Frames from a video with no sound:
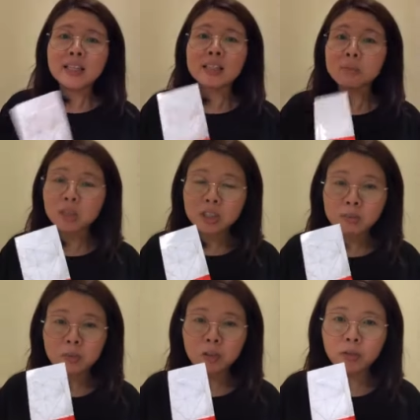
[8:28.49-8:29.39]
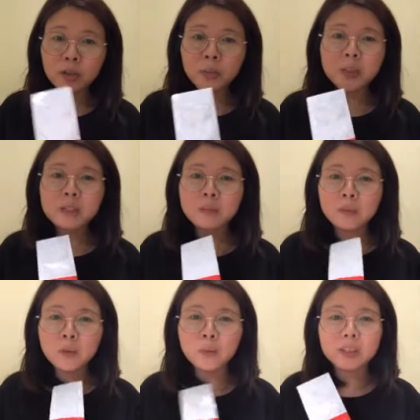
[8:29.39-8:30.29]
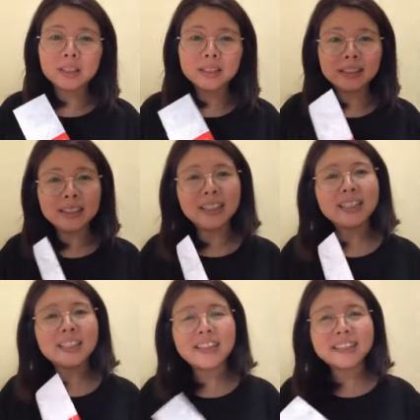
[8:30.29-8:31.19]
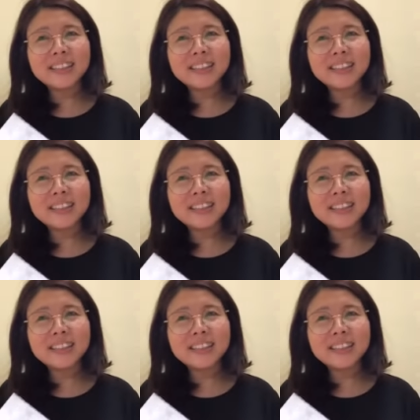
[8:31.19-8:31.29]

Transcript: 什么是 Be Feel，为什么我特地在